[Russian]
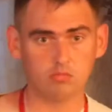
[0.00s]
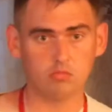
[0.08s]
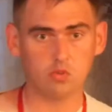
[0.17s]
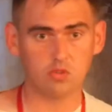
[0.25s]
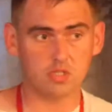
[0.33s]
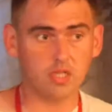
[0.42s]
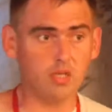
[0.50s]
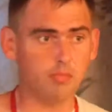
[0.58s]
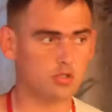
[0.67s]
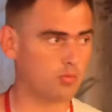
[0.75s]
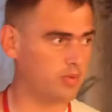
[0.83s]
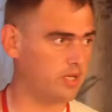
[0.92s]
То есть такие
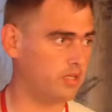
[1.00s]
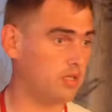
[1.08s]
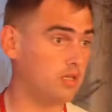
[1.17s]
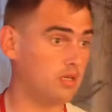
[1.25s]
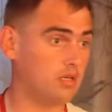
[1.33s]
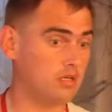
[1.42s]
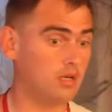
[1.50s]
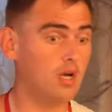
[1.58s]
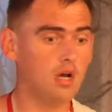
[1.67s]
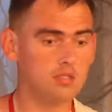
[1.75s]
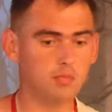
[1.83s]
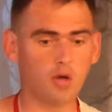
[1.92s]
преступления э,
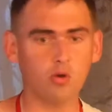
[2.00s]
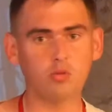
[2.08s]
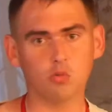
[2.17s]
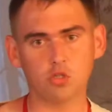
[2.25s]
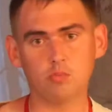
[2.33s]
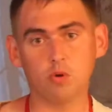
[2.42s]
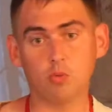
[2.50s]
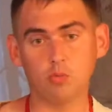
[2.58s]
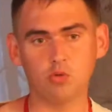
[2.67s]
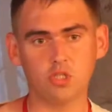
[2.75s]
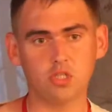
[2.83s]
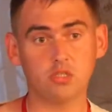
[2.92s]
спокойно можно было
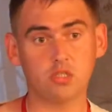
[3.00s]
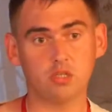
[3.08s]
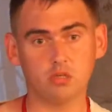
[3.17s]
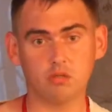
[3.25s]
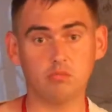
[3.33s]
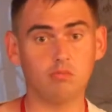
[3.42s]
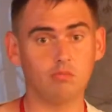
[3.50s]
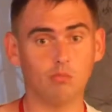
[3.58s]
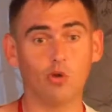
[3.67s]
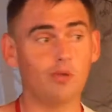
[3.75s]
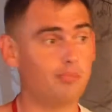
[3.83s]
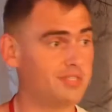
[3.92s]
получить э,
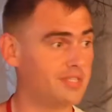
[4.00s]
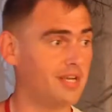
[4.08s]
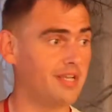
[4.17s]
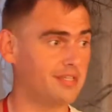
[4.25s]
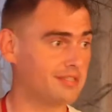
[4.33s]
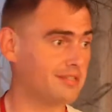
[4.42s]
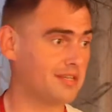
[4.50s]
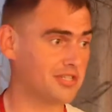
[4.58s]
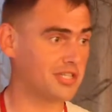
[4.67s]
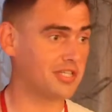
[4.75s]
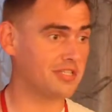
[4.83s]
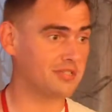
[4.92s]
более пяти лет
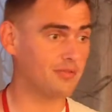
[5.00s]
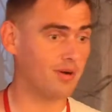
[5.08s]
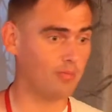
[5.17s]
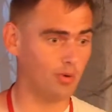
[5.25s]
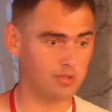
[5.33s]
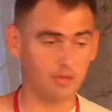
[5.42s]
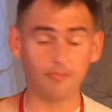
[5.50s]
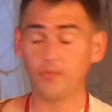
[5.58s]
лишения свободы.